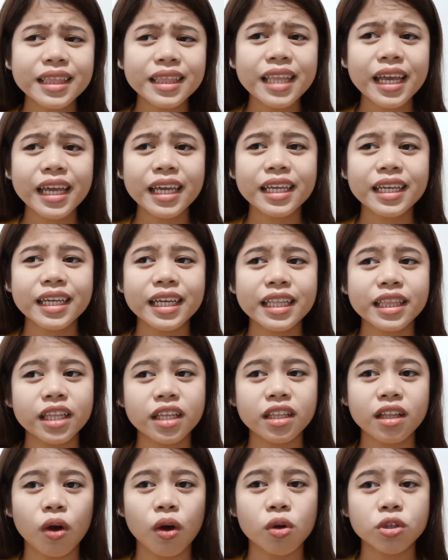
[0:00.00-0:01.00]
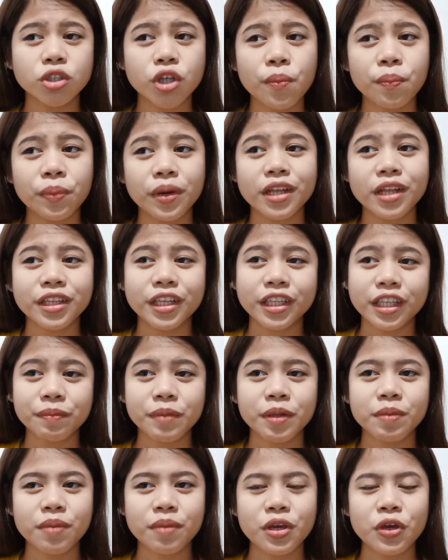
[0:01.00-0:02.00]
And nainggit din ako, syempre hindi
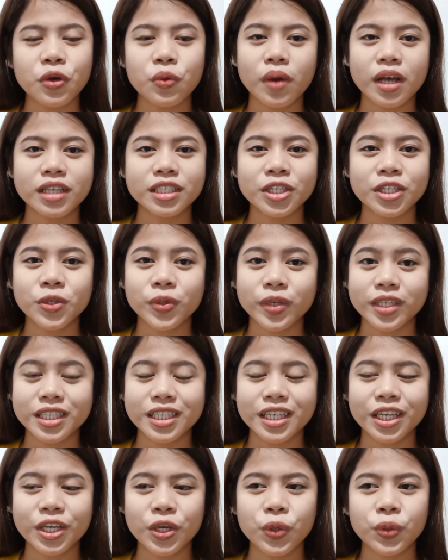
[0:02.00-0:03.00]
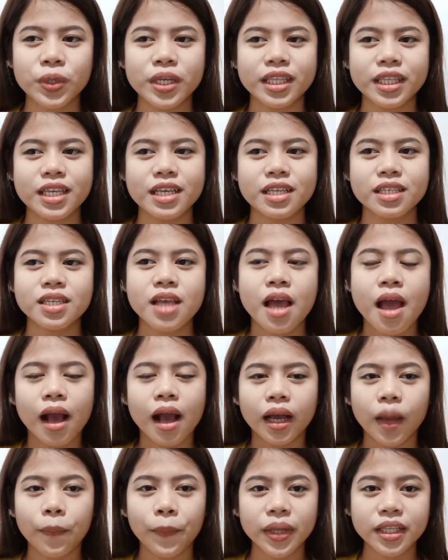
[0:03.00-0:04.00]
naman may iwasan yung insecurities
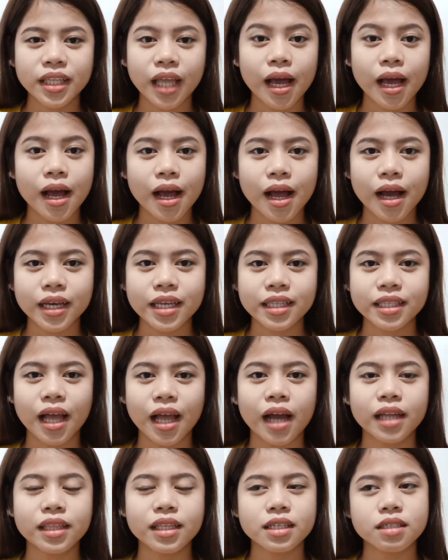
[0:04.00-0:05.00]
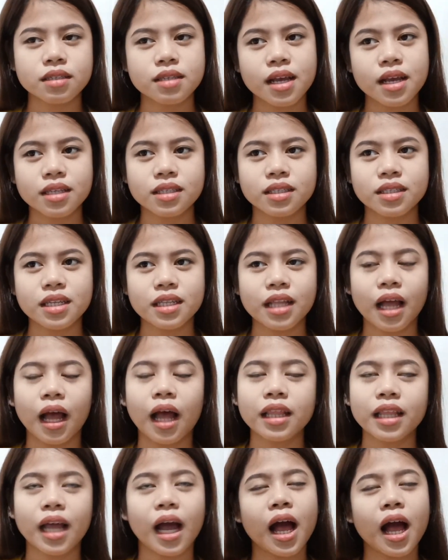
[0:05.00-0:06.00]
kapag nakakakita ka ng sexy
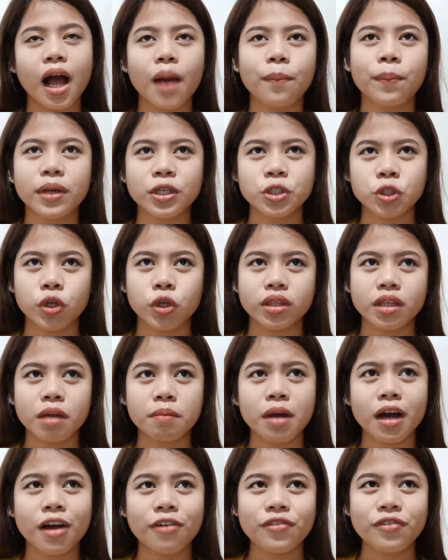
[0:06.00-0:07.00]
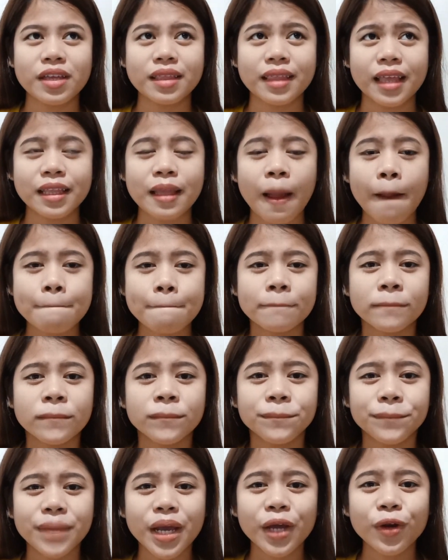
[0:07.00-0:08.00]
na nakakapagsuot ng mga fitted
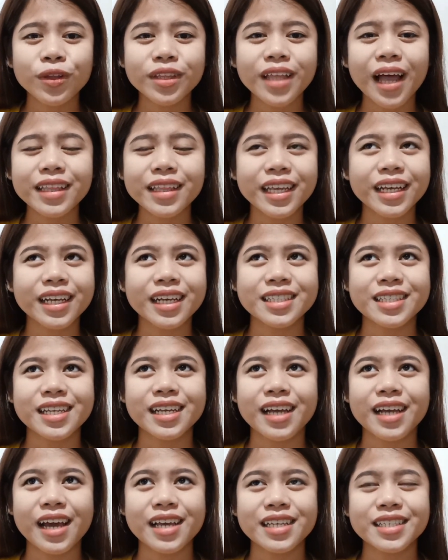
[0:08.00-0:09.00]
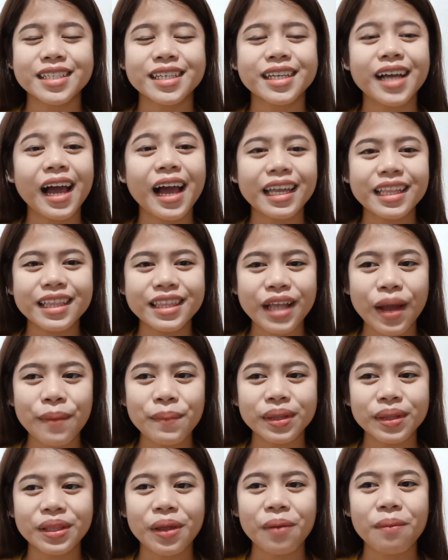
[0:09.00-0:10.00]
pero dati kasi guys, kahit na
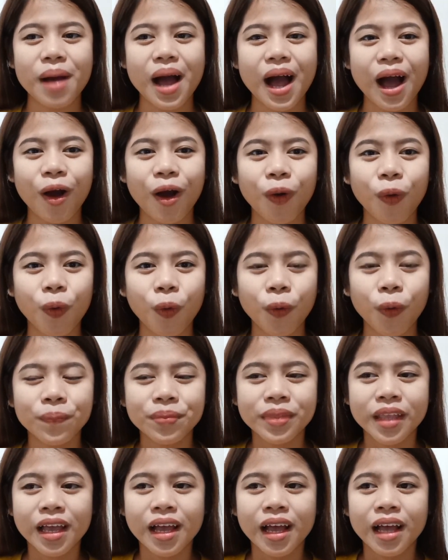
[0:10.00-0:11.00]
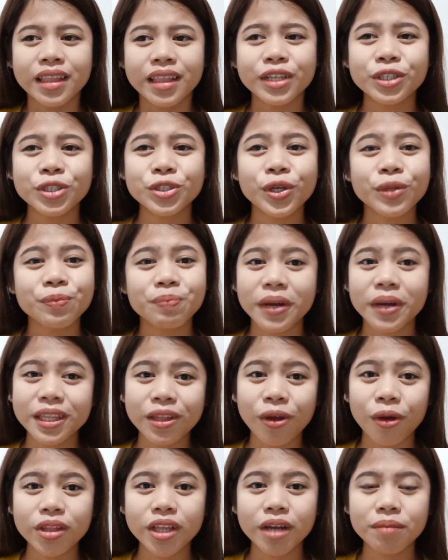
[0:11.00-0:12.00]
mataba ako, nagsusuot pa
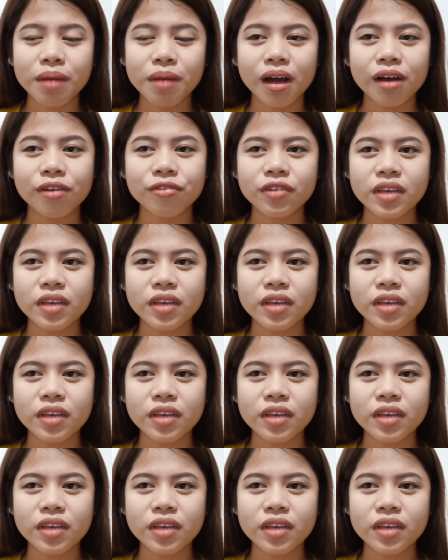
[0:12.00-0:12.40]
rin ako ng mga